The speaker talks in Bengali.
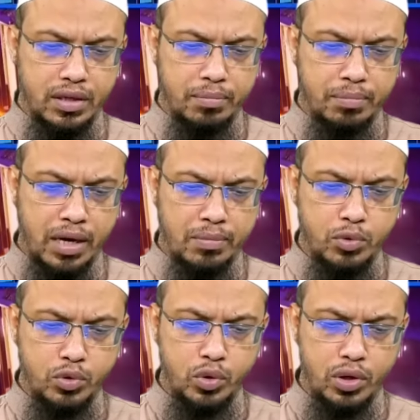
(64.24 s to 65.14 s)

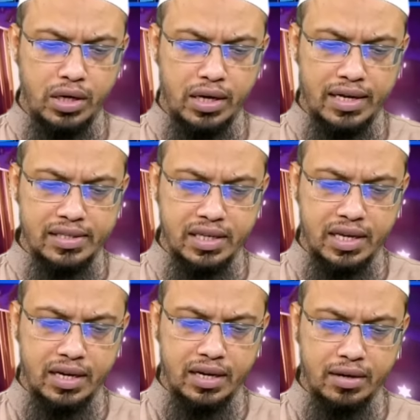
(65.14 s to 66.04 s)
মাহমুদুল
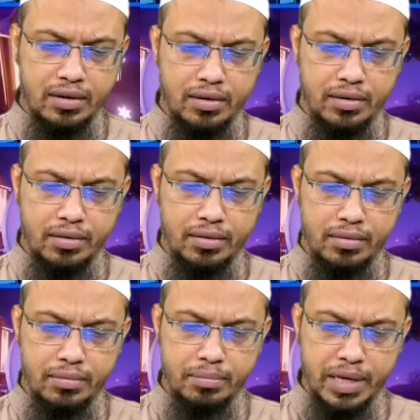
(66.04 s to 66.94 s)
হাসান
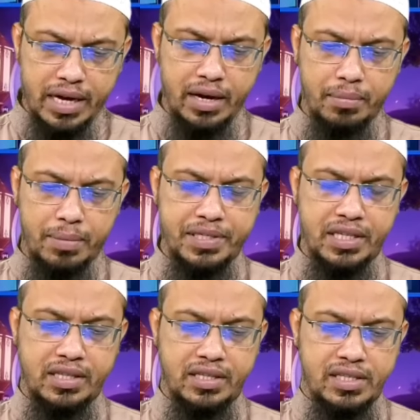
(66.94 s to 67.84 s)
মেহরাব আপনি
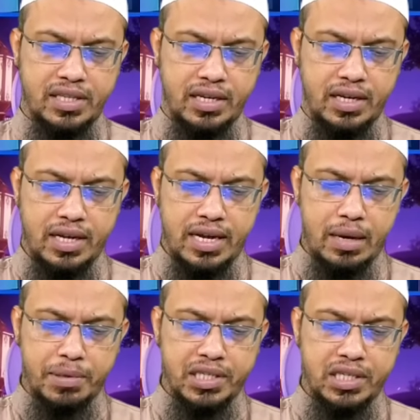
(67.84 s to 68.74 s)
জানতে চেয়েছেন
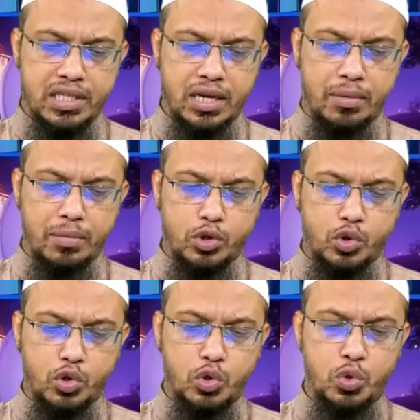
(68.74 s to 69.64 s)
নামাজের
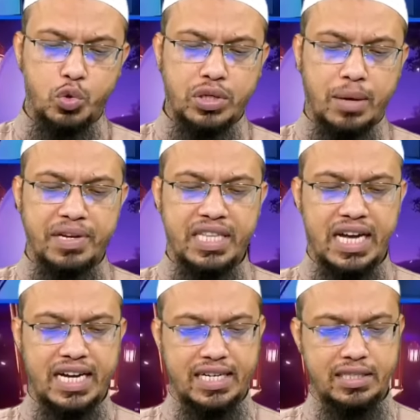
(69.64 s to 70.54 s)
কতটুকু সামনে
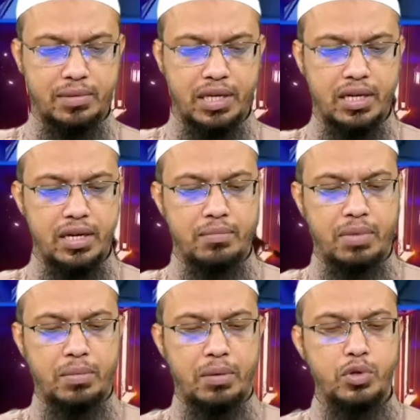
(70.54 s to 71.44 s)
দিয়ে হাঁটা যাবে
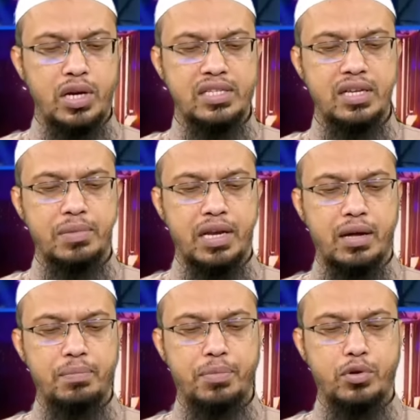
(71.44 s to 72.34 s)
ভাই মাহমুদুল হাসান
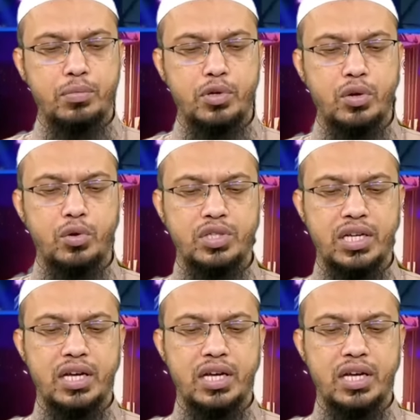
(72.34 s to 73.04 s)
মেহরাব প্রথম কথা হলো যে